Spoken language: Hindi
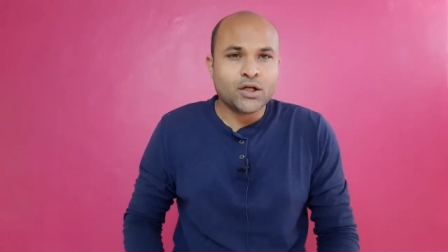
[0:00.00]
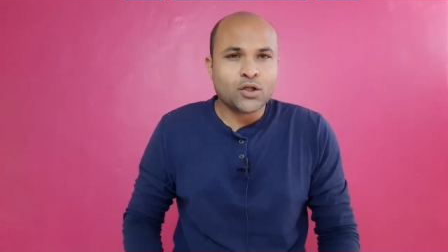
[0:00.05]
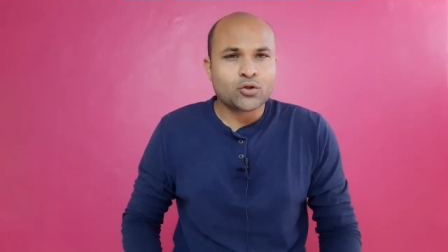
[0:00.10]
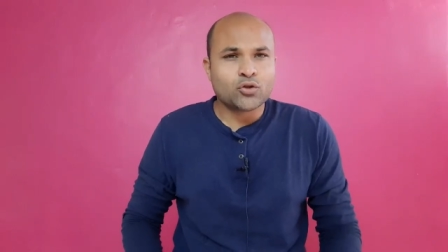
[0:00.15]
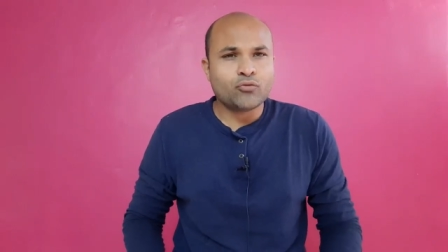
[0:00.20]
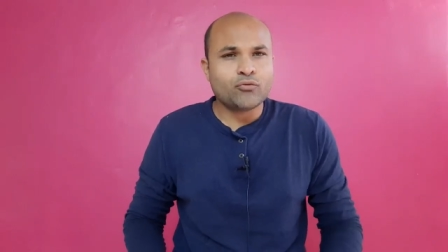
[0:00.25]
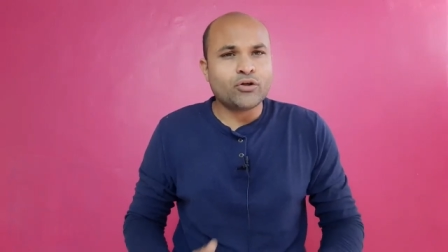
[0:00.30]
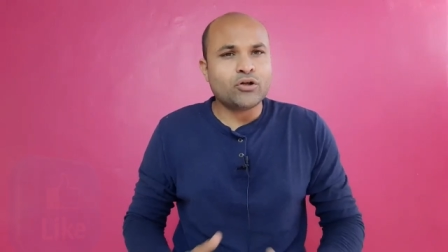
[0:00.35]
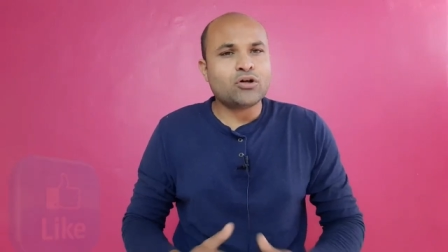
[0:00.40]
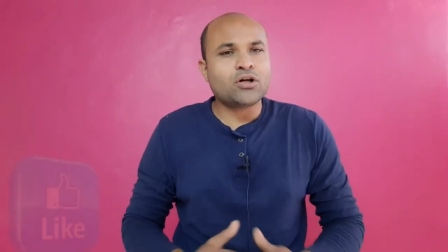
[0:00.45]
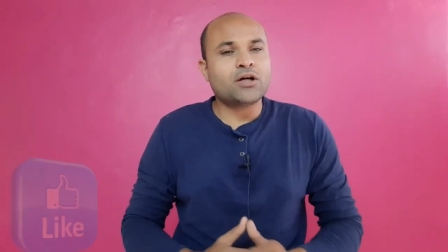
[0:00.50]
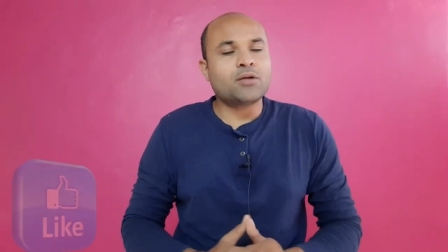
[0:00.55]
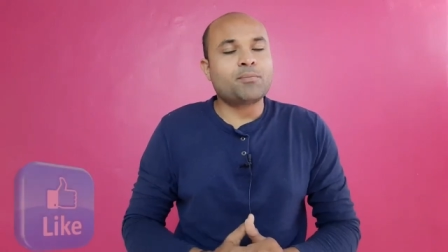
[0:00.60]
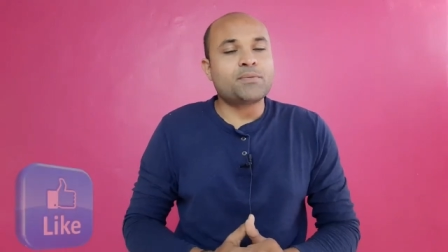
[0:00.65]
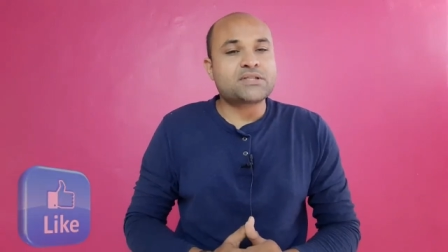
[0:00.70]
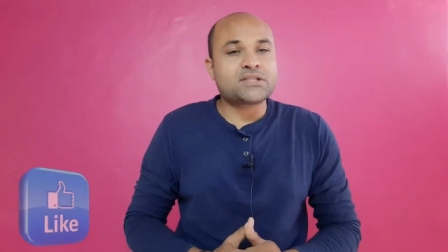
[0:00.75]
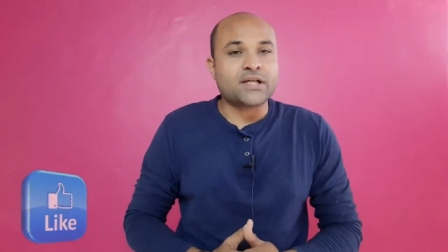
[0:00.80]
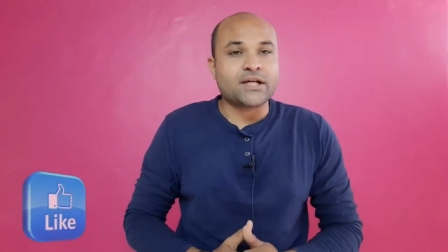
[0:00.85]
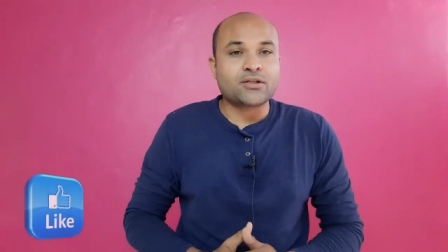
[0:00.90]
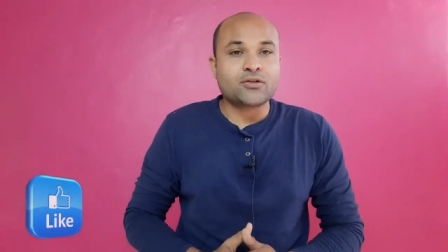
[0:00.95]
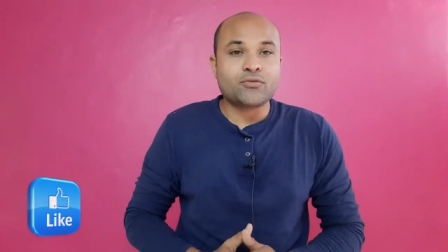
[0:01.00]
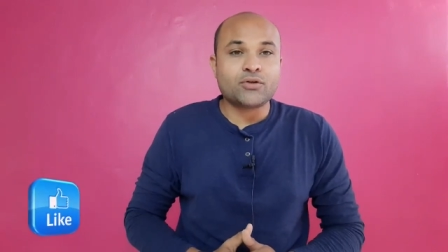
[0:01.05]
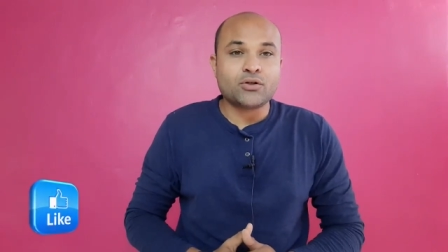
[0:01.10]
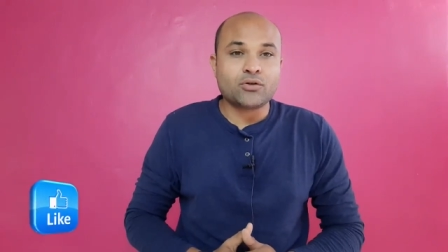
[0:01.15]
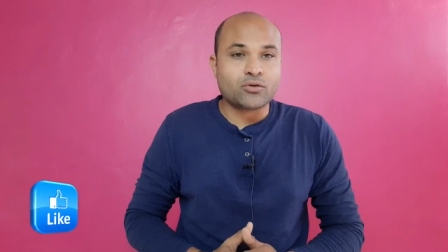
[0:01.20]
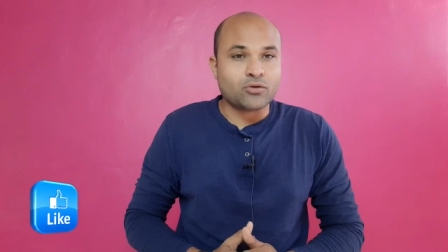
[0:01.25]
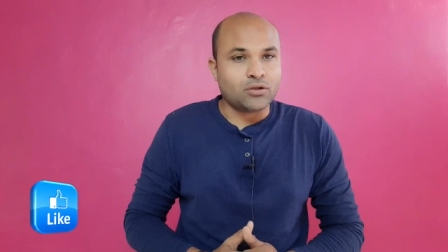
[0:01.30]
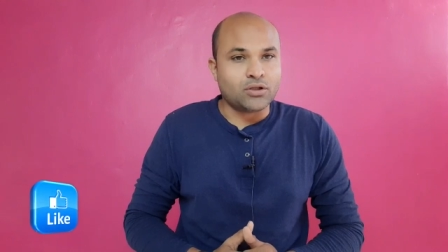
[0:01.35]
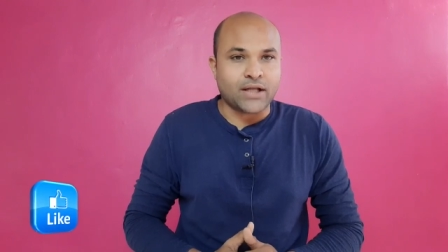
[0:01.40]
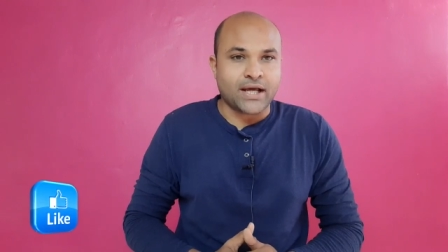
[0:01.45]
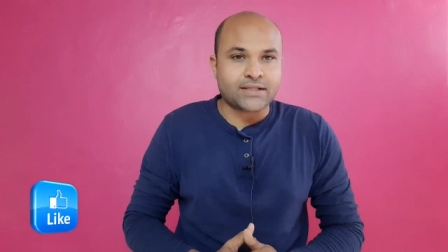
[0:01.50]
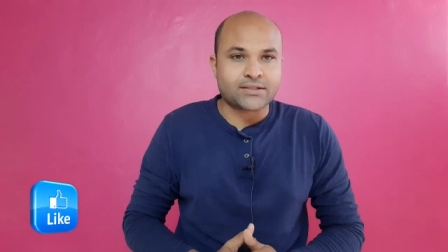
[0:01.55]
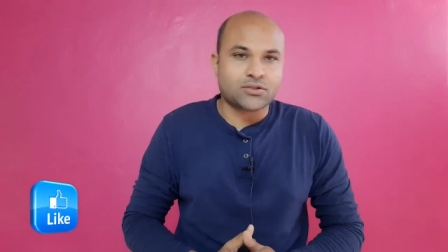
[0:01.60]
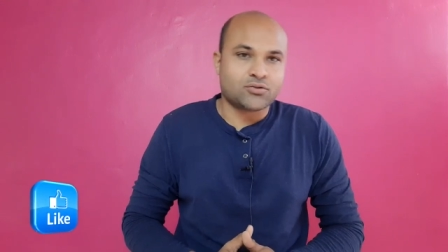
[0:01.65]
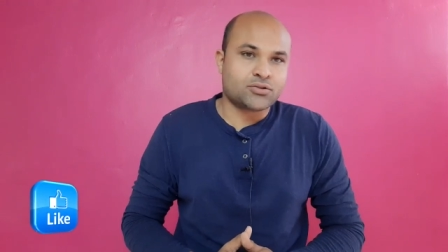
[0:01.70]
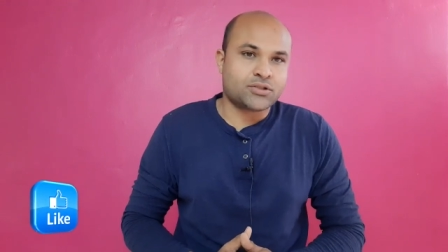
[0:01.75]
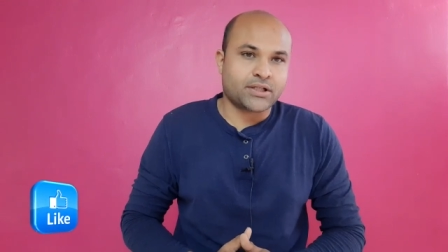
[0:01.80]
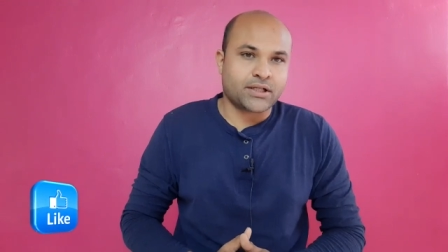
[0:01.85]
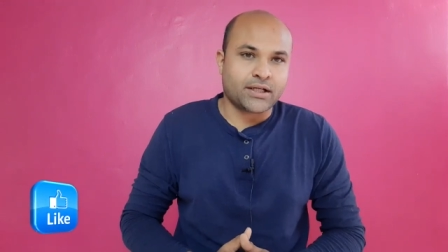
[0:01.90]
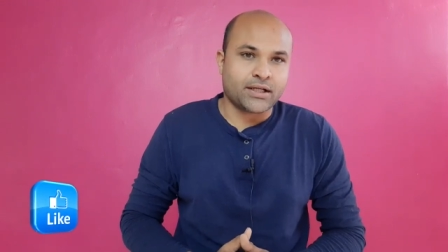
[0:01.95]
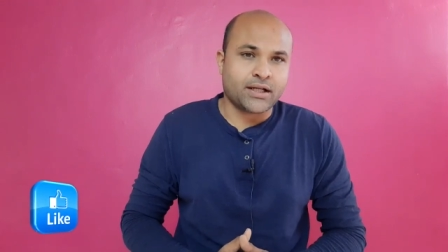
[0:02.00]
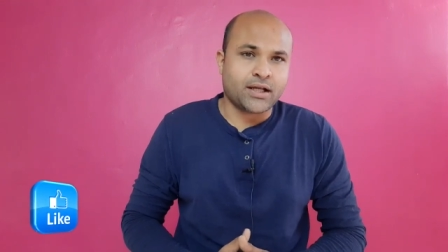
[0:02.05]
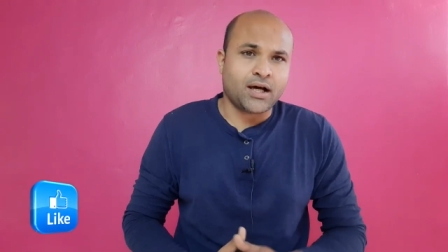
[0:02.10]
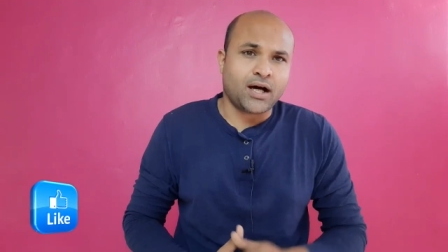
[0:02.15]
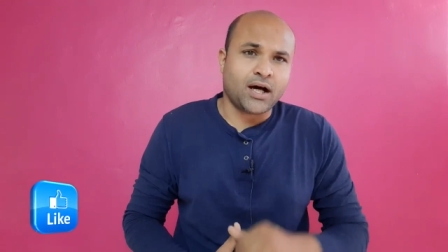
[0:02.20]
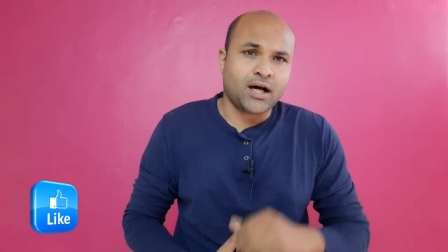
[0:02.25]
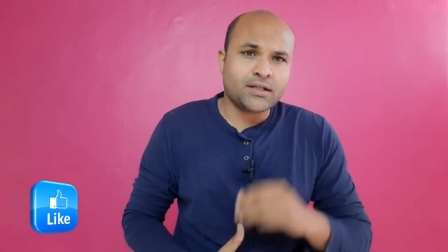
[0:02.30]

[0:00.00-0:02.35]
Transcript: तो वीडियो अगर पसंद आए तो वीडियो को लाइक ज़रूर से करना